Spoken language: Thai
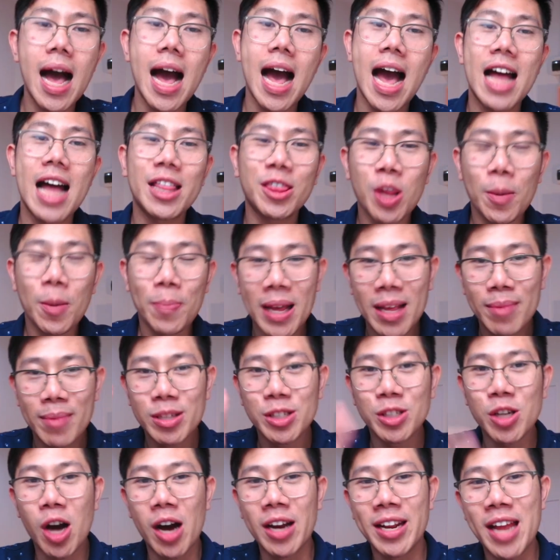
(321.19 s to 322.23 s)
อ่ะต่อไปเรามา
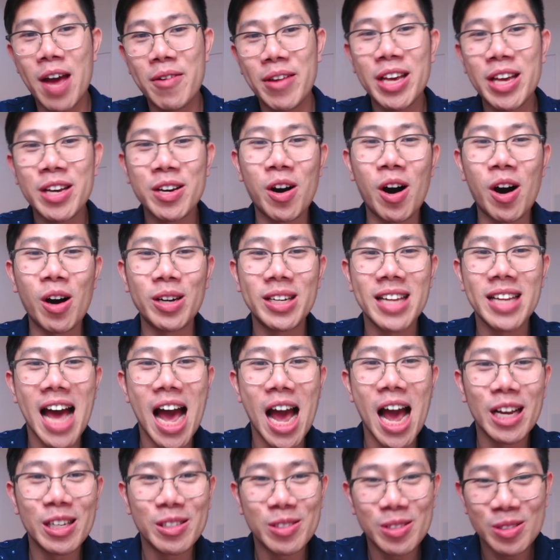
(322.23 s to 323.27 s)
เจาะแนวคิดของนาย